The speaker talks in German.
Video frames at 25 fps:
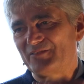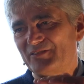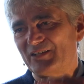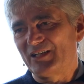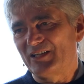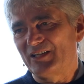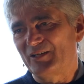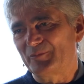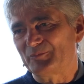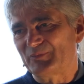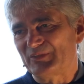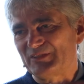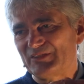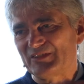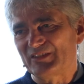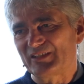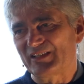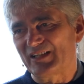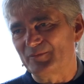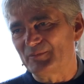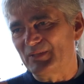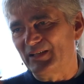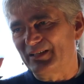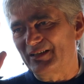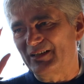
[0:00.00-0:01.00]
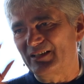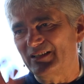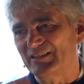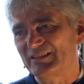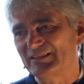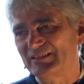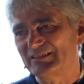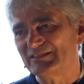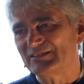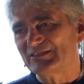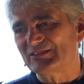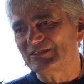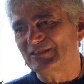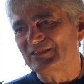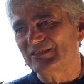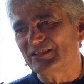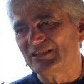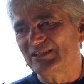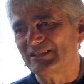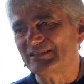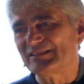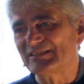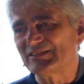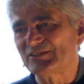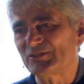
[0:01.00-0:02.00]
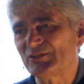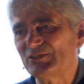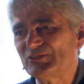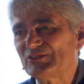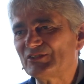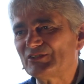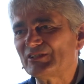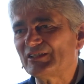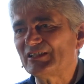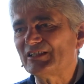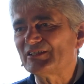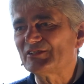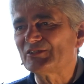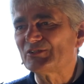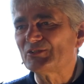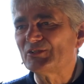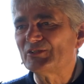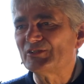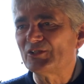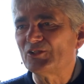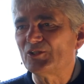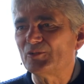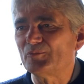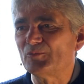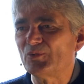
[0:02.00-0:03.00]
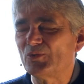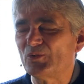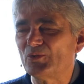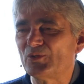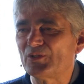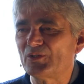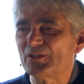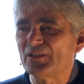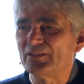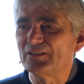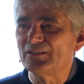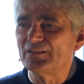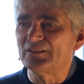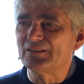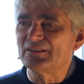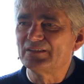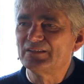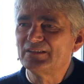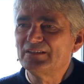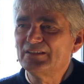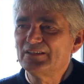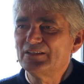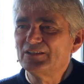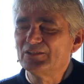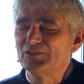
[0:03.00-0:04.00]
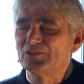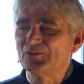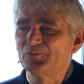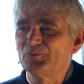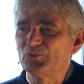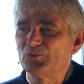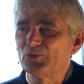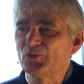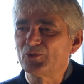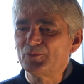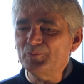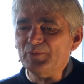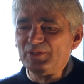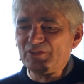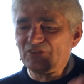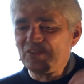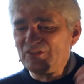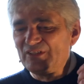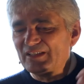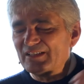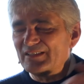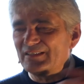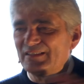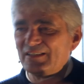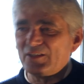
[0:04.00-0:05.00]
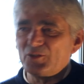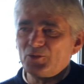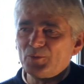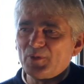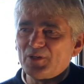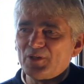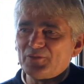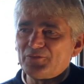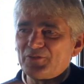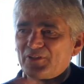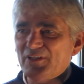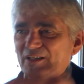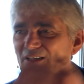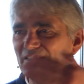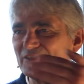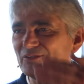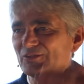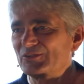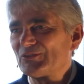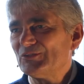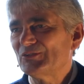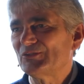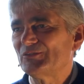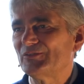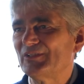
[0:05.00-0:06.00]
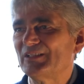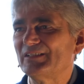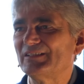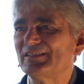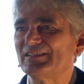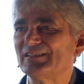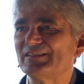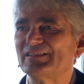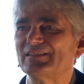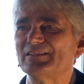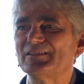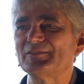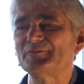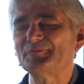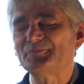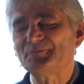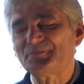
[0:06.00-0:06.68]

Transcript: war, ob diese Kamera-Konstellation da oben hoch äh, zum Dokumentieren der Überfahrt und so okay. war das da.